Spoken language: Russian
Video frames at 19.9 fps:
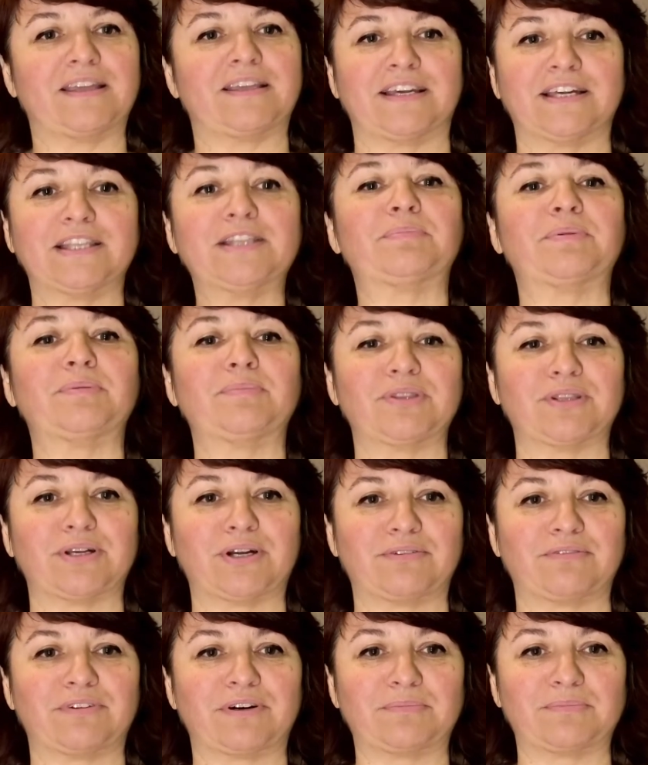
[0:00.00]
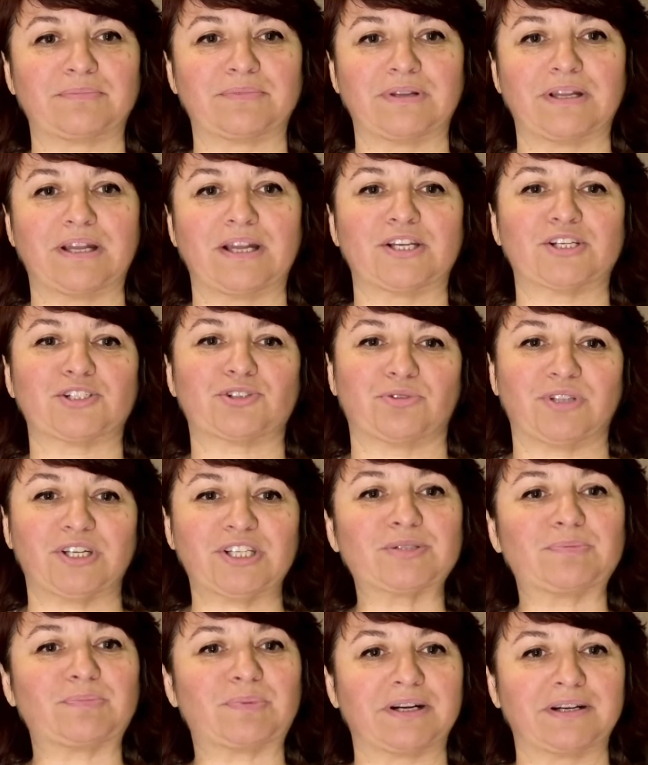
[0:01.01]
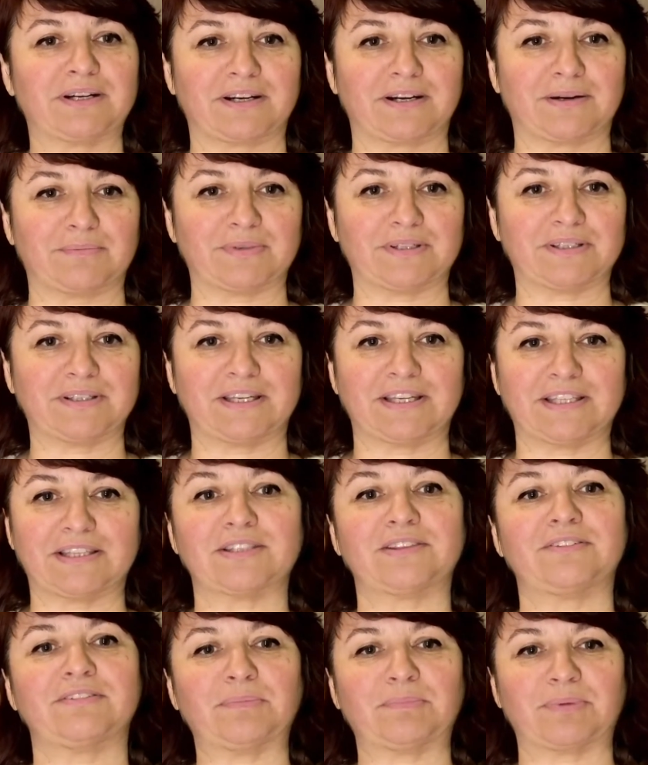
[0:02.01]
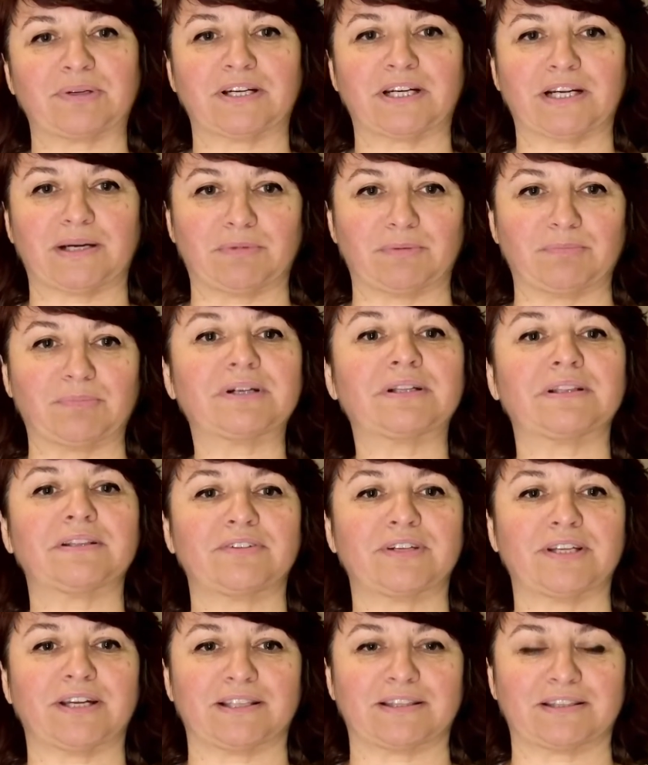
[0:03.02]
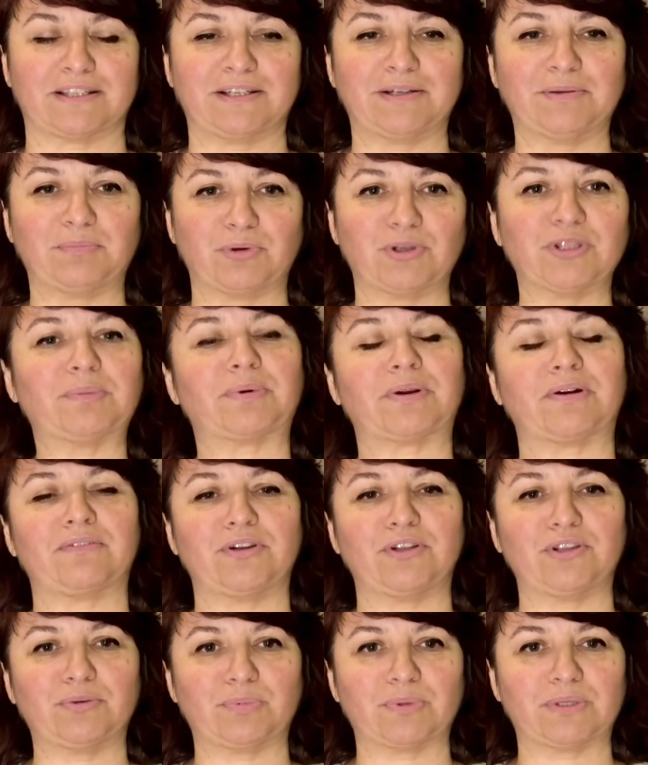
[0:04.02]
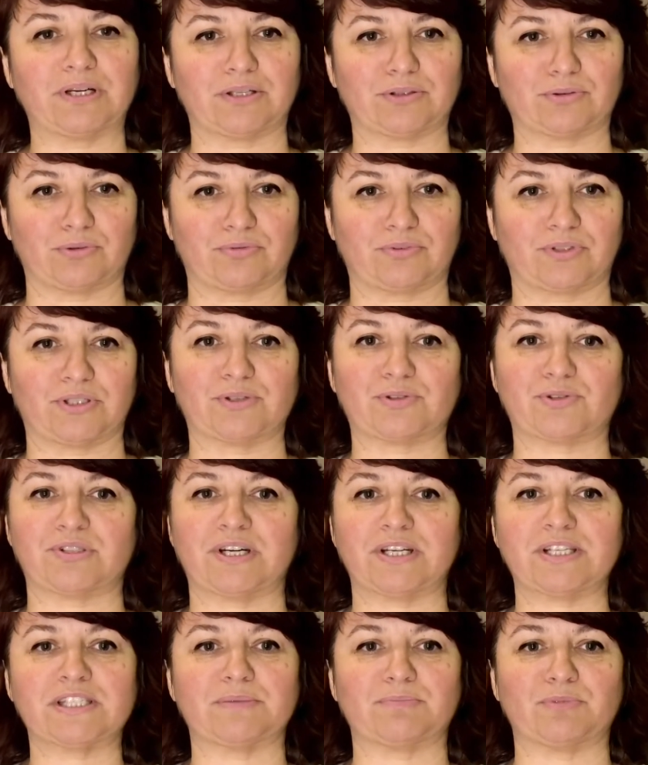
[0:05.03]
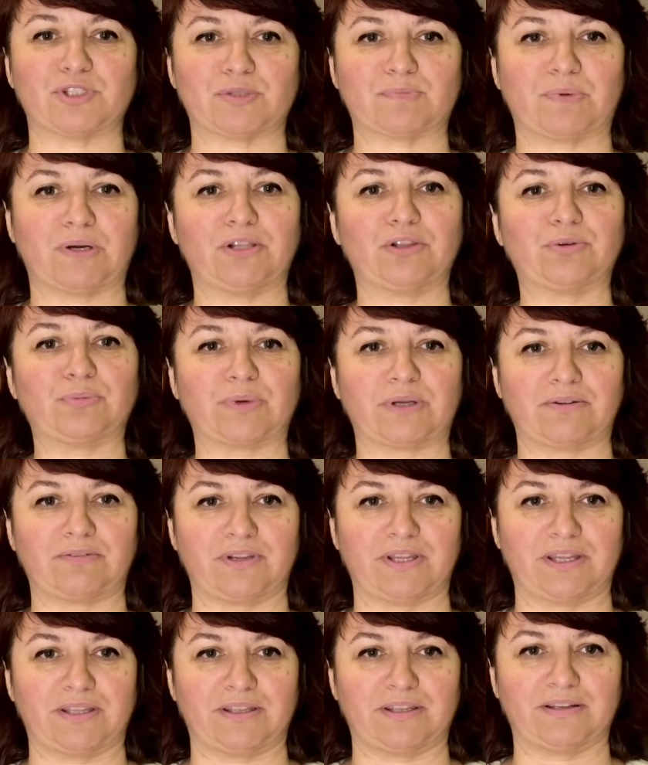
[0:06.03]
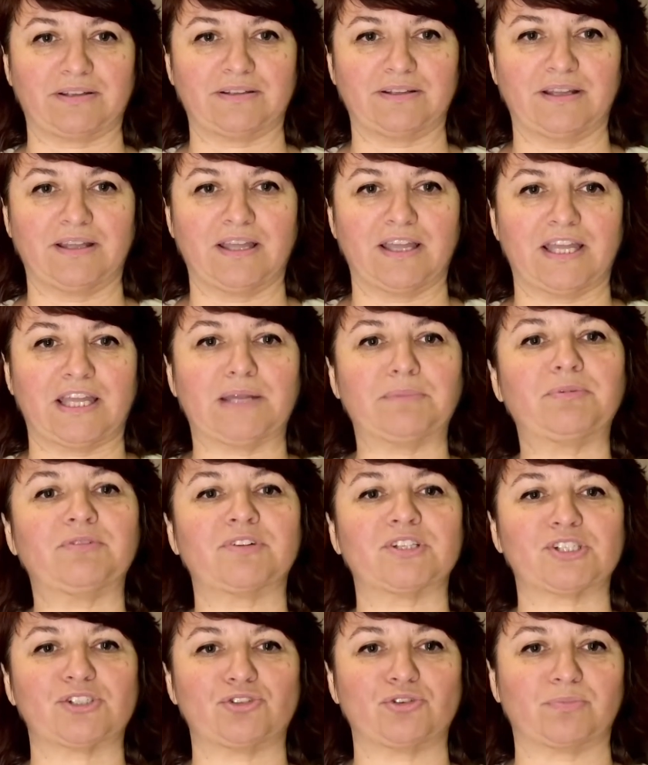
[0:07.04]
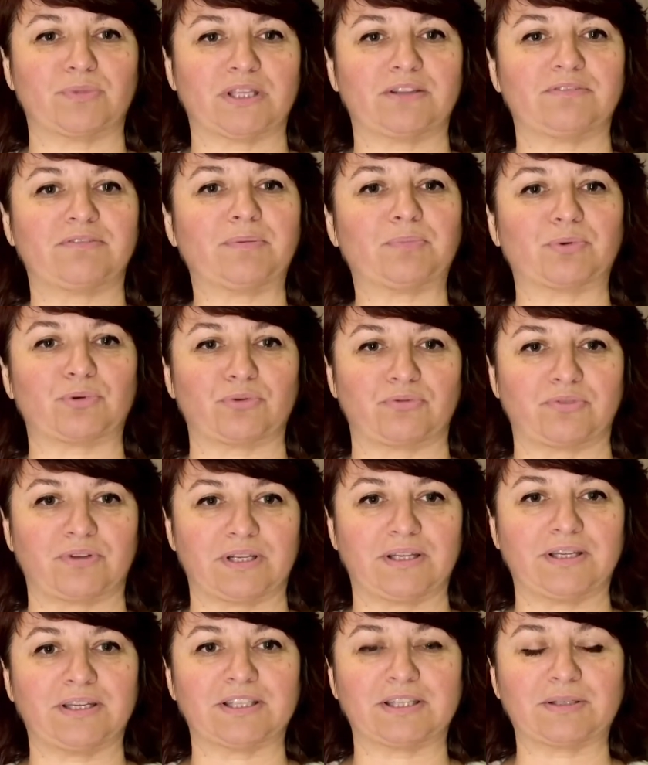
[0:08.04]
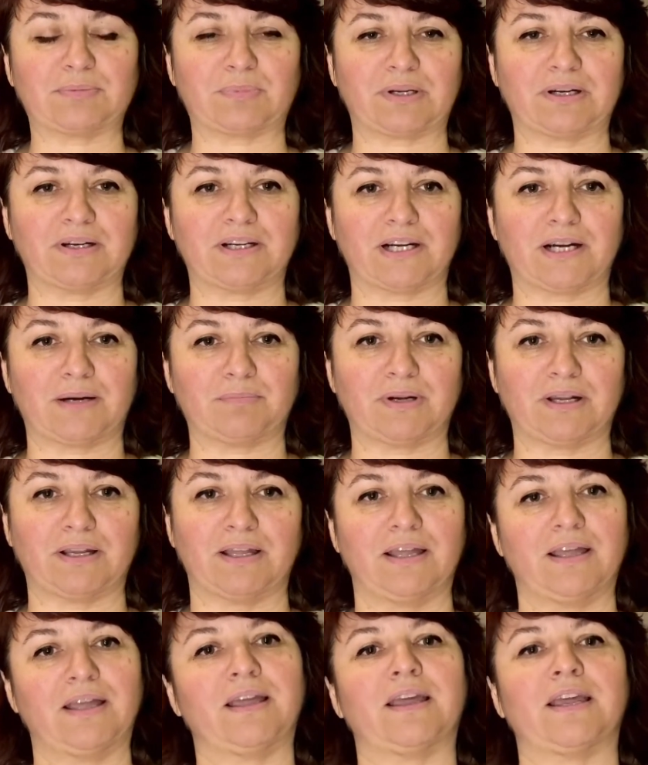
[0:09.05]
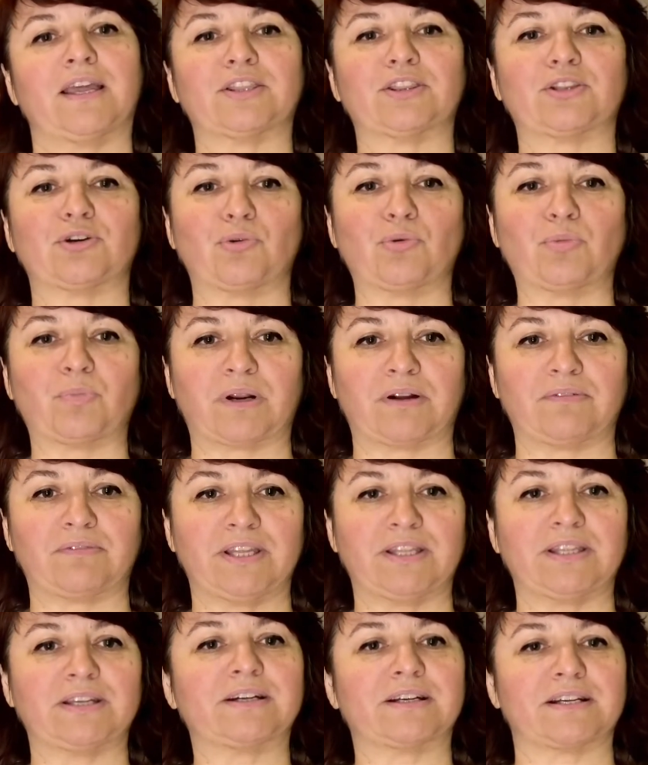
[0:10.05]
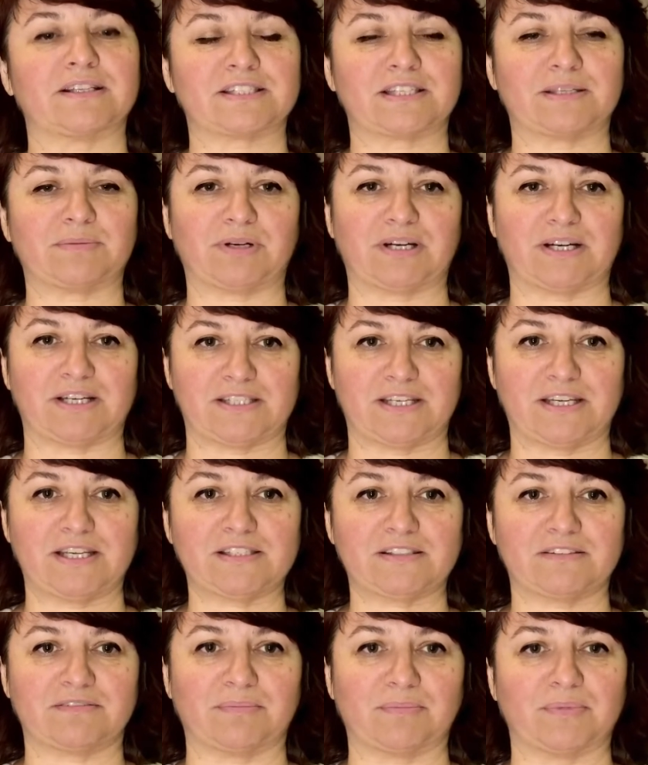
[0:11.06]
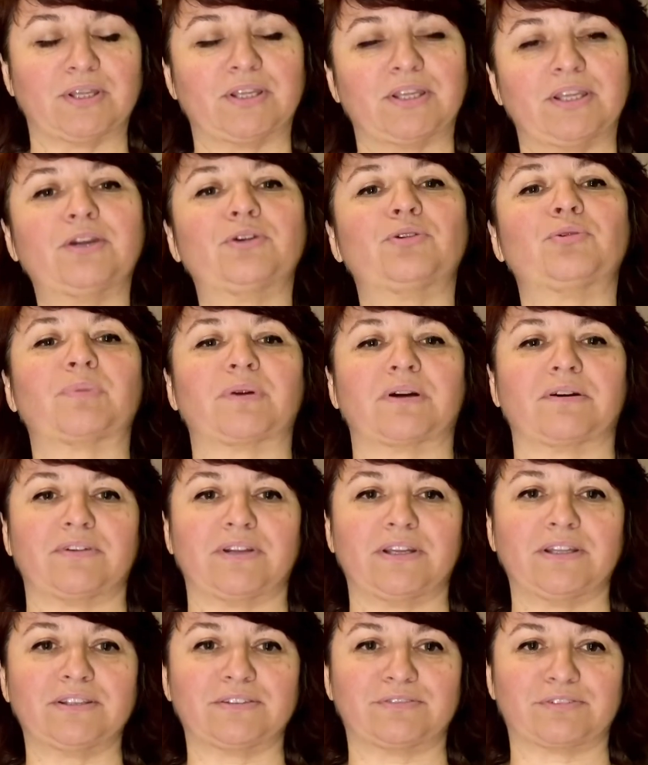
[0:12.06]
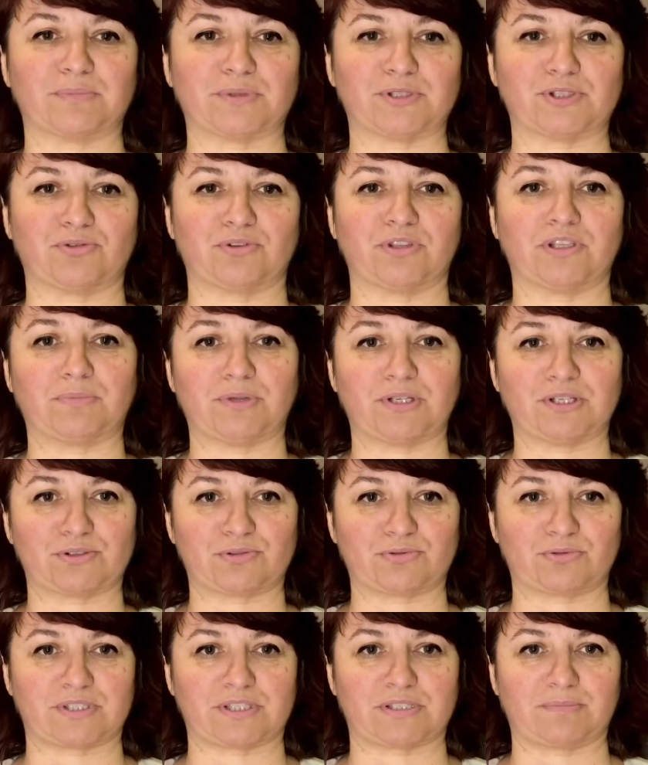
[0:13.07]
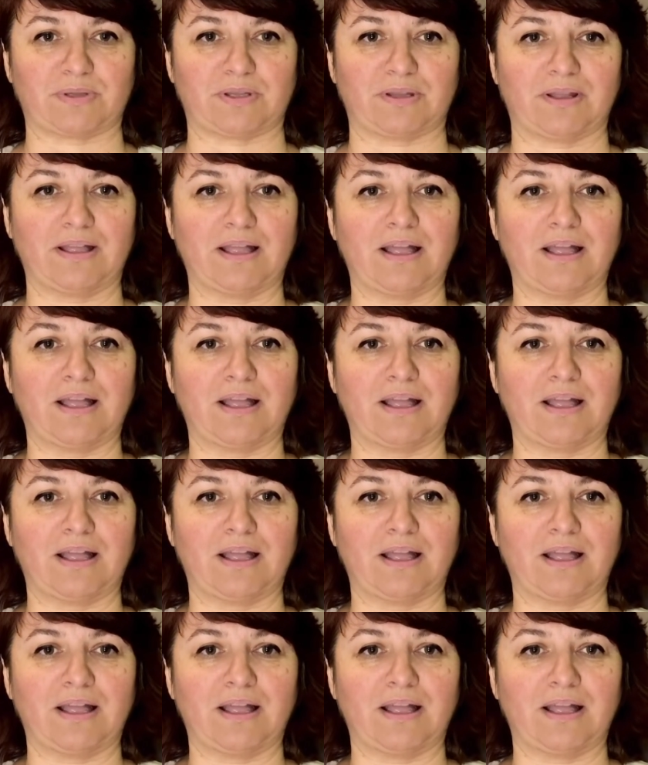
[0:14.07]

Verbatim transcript: Я напоминаю вам, что наши программы – это две программы бакалавриата по направлению подготовки государственного муниципального управления, и мы вас ждем на два профиля этой программы – это управление городским хозяйством и управление информационными ресурсами.